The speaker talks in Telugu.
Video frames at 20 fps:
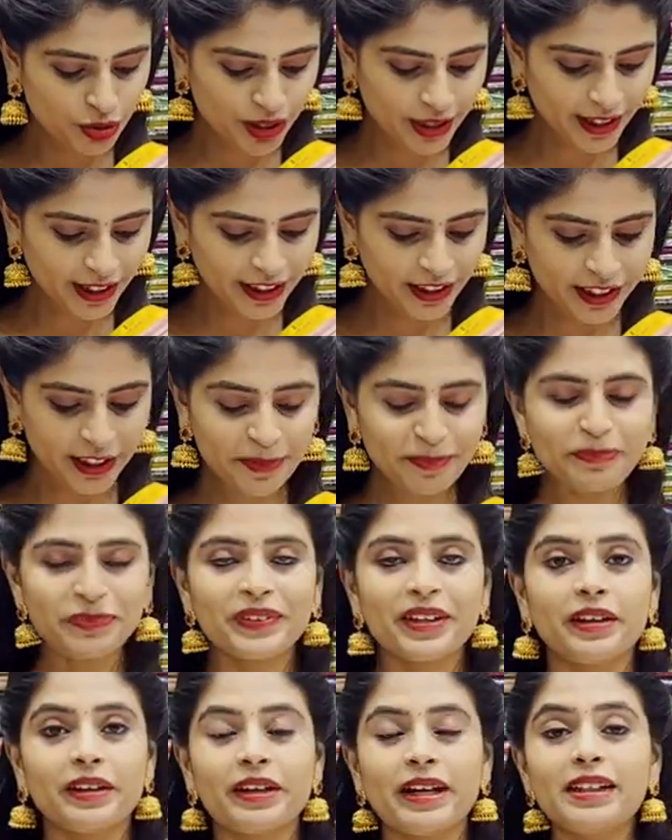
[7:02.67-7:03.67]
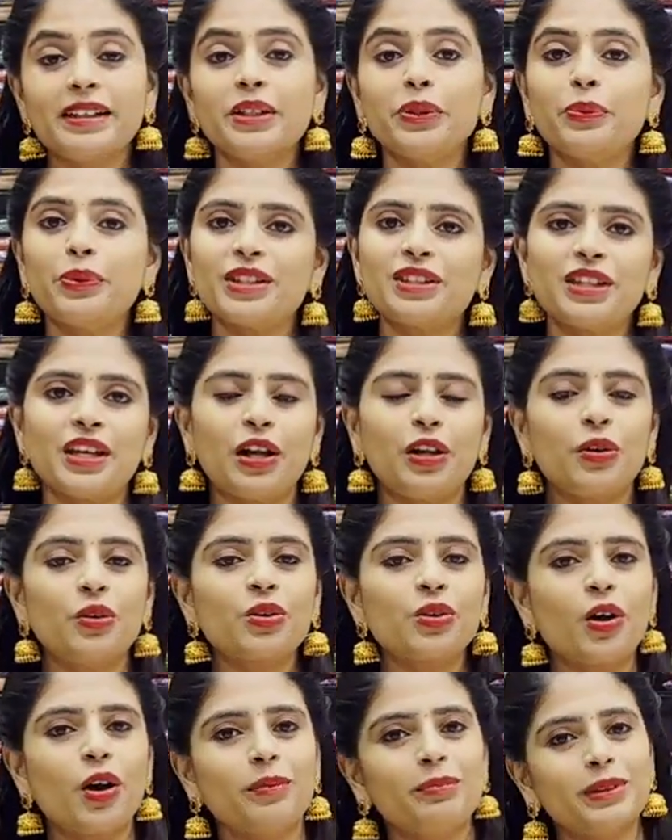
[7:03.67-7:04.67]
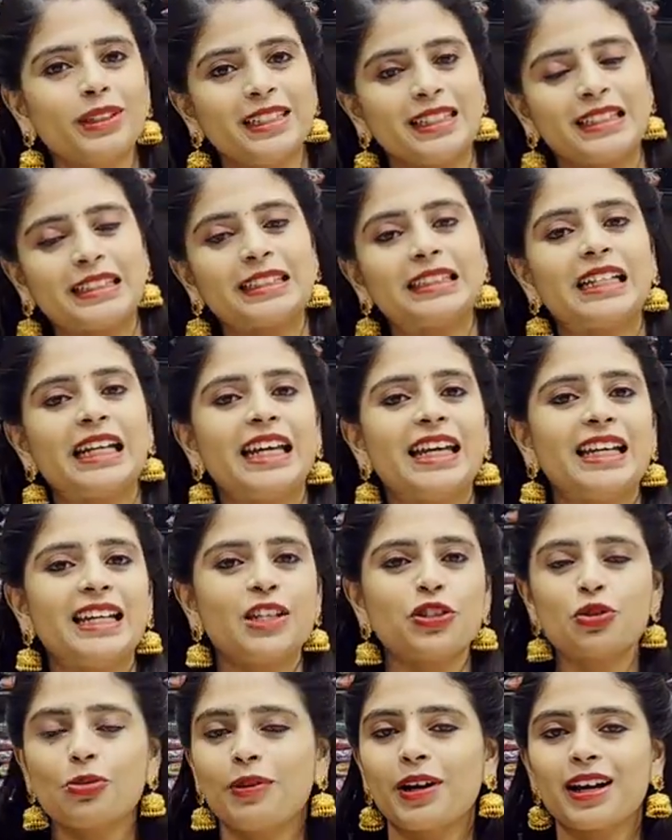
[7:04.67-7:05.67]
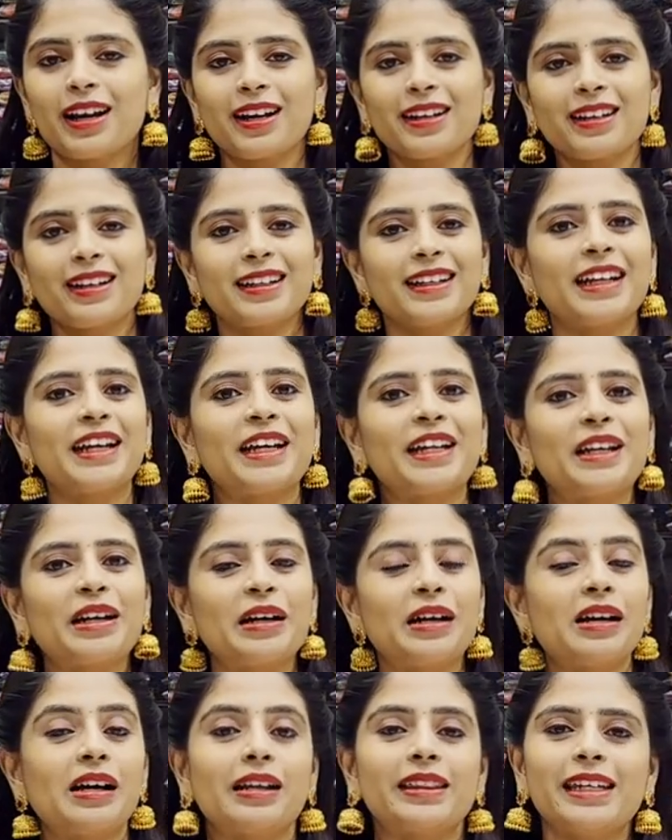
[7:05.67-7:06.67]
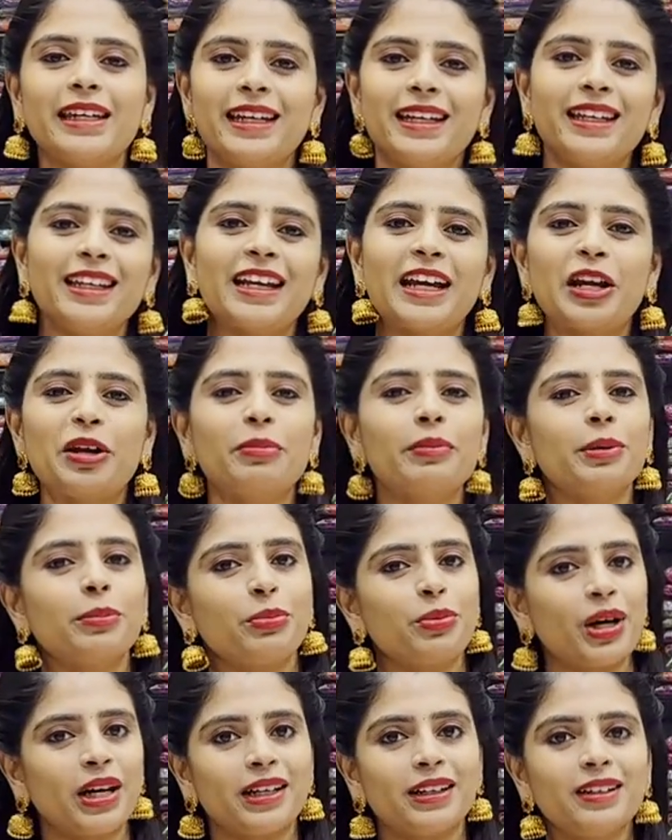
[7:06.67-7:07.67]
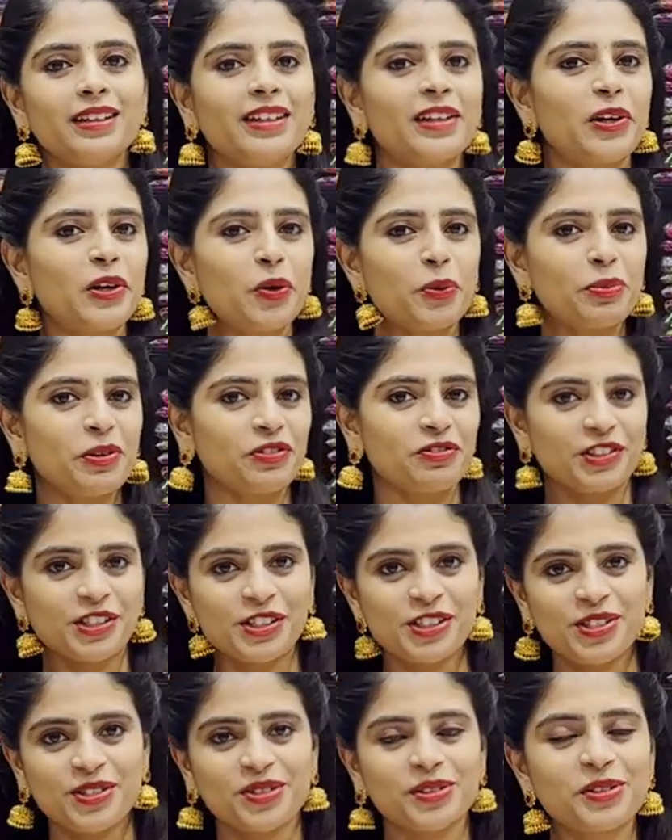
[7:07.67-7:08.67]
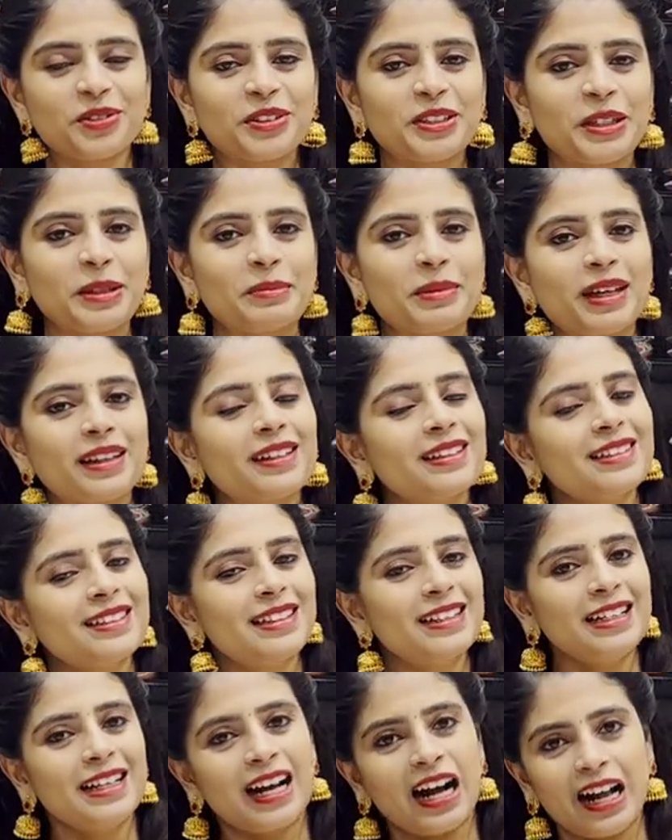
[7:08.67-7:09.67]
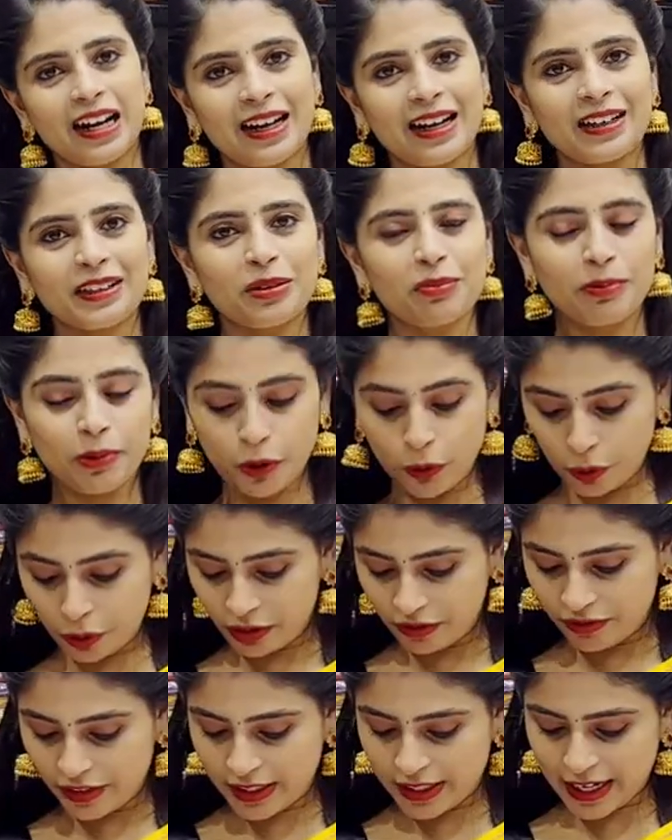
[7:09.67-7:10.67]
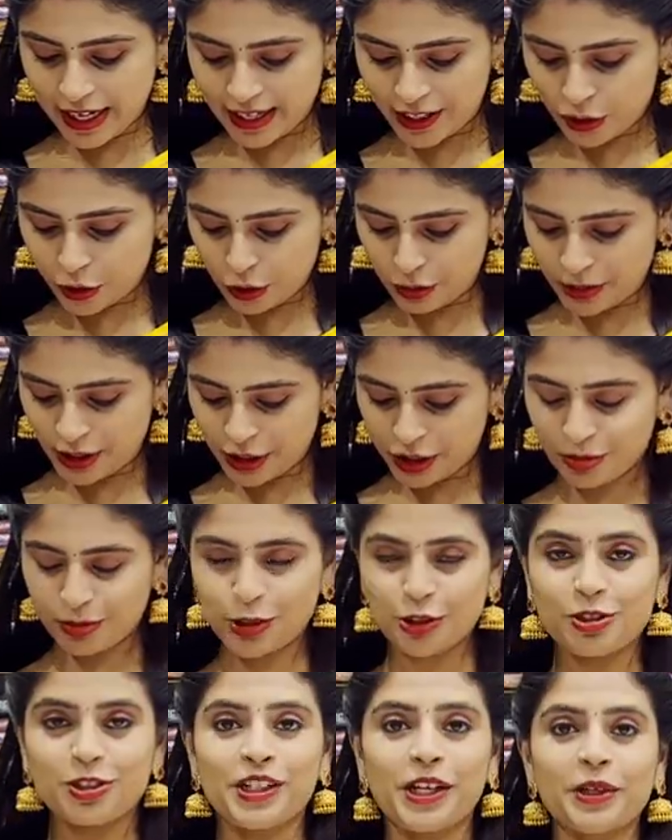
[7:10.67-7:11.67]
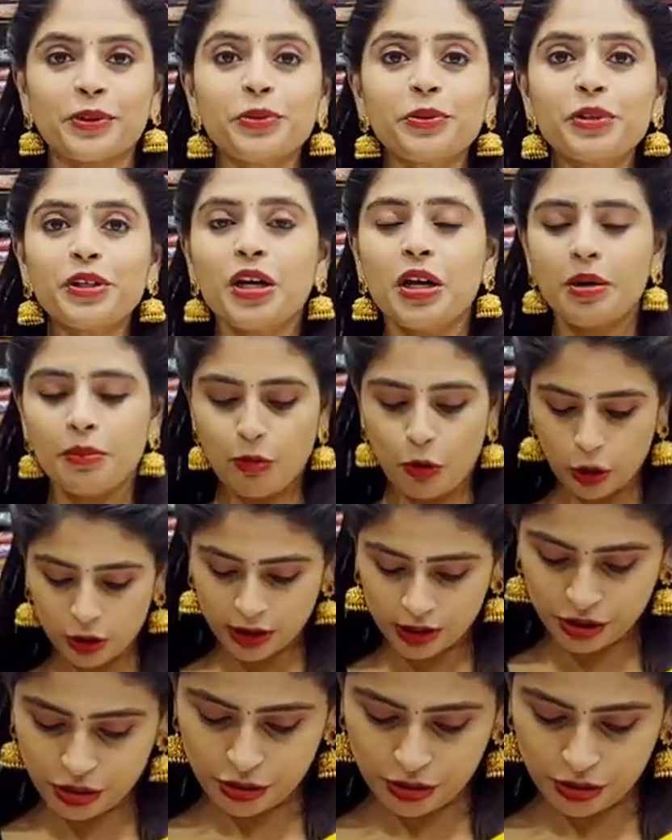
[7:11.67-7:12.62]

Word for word: చూసేయండి రెడ్ విత్ ఎల్లో కాంబినేషన్ ఏ శుభకార్యానికైనా దేనికైనా మనం రెడ్ ఎల్లో ప్రిఫర్ చేస్తూ ఉంటాం కదా అలాంటి బ్యూటిఫుల్ శారీ చూపించబోతున్నాను బార్డర్స్